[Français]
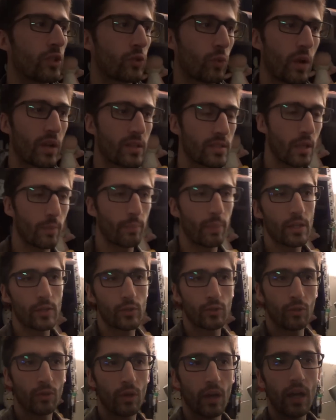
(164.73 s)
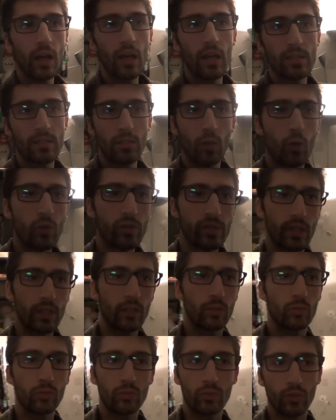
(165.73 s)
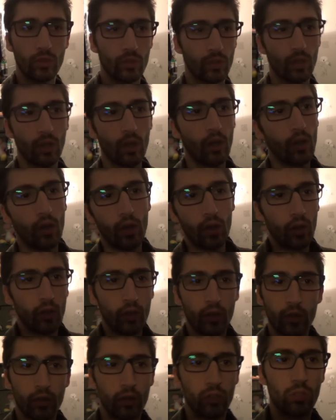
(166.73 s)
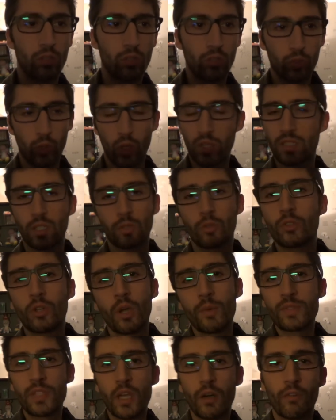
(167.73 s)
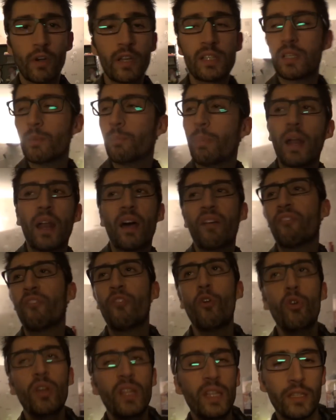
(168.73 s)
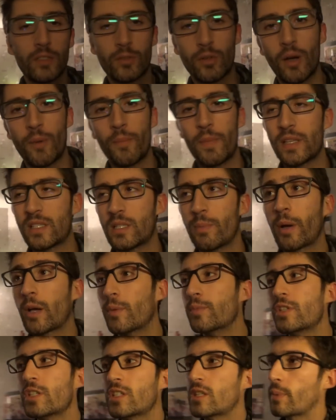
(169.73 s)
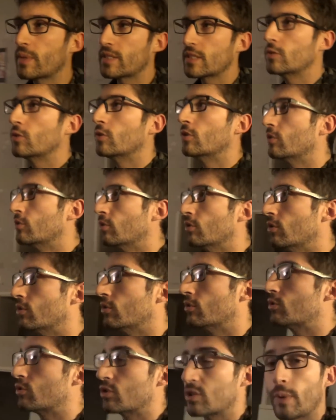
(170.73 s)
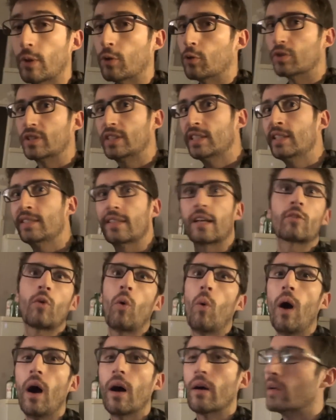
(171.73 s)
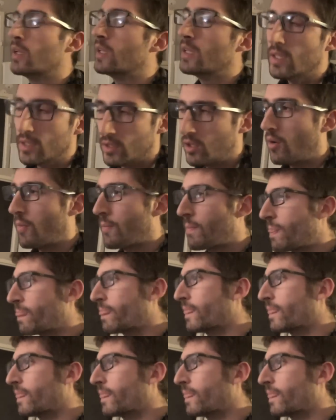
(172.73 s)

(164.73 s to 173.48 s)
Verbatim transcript: Je crois que ça passe de 1 à 0,5 ou de. Euh, je crois que c'est un truc comme ça, vous voyez, c'est pas la folie quoi, mais c'est pas comme si j'étais passé de, de, je sais pas, de 6 à 3, non.